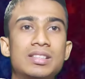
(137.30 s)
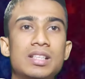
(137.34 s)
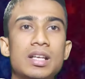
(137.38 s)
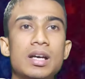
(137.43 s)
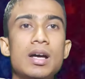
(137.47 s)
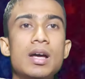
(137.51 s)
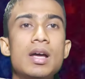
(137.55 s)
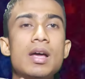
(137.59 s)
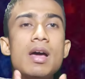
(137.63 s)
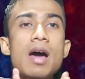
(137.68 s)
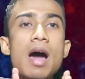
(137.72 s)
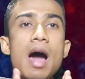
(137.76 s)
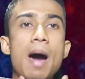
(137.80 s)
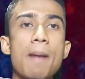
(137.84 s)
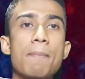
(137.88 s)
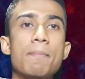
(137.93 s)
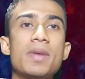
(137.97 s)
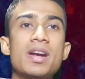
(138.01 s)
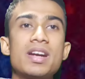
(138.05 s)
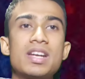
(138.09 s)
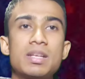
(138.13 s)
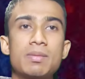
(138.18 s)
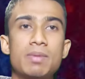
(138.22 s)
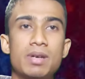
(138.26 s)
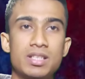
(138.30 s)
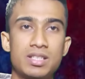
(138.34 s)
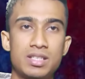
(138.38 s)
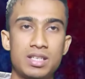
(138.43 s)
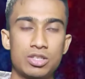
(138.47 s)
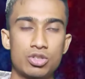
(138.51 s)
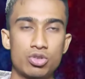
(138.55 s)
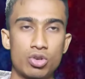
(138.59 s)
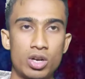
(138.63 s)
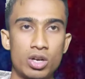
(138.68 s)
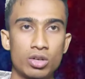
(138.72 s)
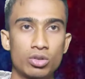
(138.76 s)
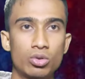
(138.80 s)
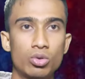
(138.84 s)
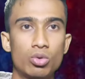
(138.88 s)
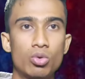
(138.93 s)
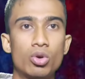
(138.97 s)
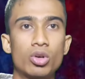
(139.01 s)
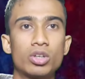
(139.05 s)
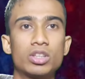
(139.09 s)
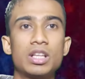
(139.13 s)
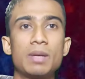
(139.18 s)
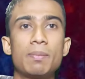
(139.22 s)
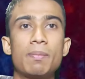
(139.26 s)
পারতেছি না আপনার ডিভাইসটা শনাক্ত
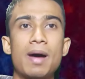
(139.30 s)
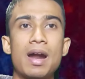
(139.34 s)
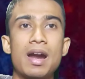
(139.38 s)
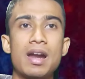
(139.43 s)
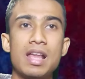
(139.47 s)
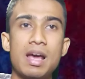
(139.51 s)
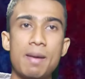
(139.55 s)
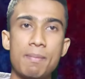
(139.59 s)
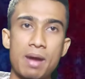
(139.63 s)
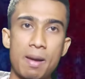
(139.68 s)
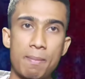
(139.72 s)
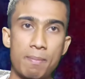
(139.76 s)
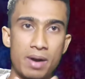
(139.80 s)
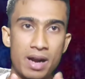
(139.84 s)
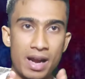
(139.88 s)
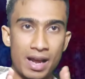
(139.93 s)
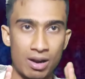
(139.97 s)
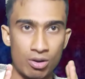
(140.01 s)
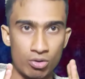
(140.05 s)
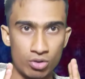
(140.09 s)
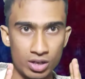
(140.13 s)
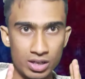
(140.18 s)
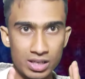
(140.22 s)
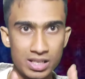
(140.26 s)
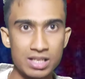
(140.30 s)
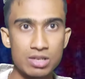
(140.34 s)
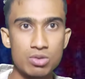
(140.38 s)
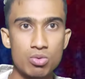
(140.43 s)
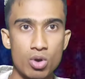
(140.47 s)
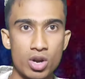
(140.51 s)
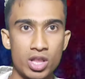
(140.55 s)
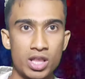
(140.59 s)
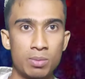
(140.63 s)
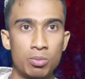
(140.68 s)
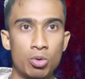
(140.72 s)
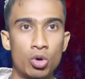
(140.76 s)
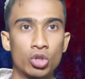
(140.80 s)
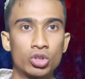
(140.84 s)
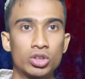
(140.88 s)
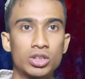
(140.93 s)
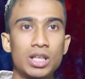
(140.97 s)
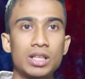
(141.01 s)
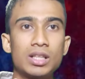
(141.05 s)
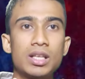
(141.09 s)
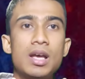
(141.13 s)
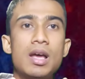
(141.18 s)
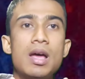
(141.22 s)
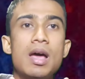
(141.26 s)
করতে পারলে আমরা আপনার অ্যাকাউন্টটা ঠিক করে করে দিব
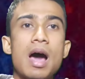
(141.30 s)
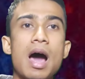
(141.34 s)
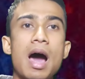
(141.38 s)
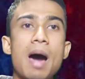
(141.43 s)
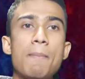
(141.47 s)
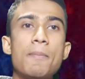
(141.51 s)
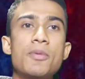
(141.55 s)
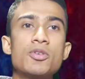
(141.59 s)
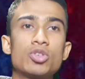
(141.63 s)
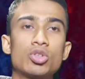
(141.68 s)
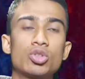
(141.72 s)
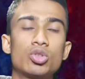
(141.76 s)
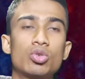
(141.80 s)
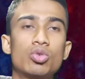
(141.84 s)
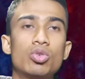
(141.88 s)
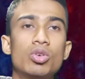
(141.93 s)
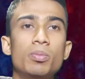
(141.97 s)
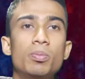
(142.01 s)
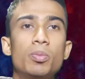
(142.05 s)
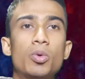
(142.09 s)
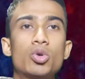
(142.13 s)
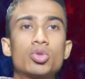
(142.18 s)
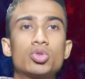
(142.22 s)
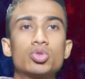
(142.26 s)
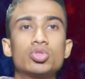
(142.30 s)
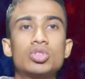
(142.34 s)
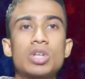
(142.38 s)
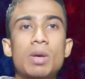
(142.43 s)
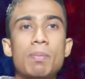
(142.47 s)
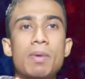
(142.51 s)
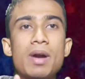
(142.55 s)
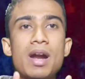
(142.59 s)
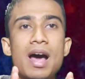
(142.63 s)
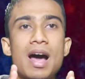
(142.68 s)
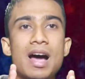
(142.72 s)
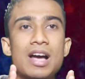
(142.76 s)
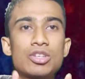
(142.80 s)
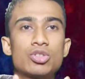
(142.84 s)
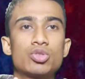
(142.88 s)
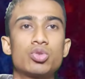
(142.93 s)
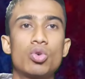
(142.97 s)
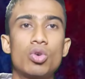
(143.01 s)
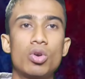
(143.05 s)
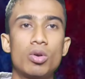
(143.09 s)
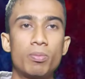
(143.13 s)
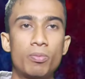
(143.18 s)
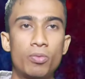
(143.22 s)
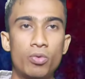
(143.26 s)
অর্থাৎ আপনি যতক্ষণ পর্যন্ত আপনার
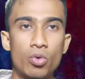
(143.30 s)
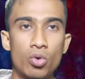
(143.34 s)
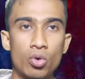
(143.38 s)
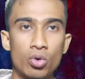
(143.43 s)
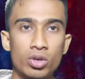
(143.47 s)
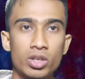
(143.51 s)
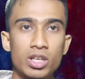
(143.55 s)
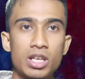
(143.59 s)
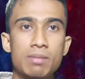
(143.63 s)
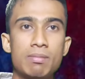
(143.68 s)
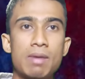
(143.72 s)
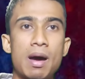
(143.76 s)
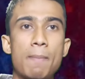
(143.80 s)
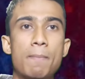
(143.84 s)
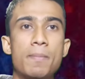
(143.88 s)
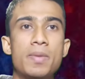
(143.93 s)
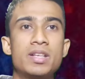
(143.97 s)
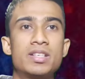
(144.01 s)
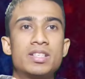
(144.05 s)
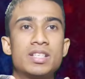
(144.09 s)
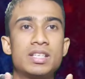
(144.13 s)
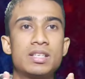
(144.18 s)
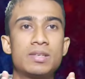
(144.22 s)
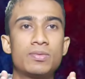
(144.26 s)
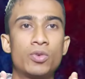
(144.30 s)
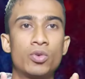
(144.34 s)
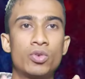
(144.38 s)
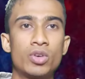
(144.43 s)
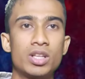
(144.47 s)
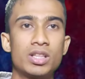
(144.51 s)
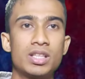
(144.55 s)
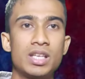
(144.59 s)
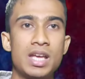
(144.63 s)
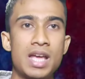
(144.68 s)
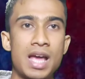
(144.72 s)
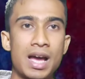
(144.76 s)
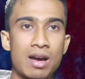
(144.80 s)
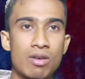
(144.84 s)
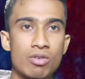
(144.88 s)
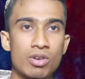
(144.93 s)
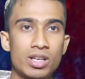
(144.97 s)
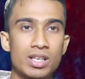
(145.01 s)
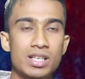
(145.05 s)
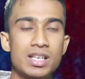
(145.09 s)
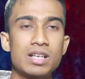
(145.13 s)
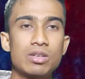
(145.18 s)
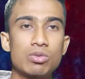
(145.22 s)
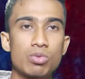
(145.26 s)
আসল ফোন কিংবা আপনি যে ফোনটা দিয়ে
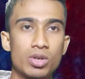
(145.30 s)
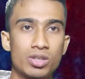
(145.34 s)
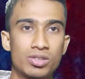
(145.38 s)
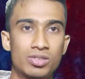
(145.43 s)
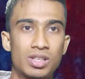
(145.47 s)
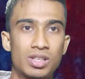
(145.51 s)
অ্যাকাউন্টটা ক্রিয়েট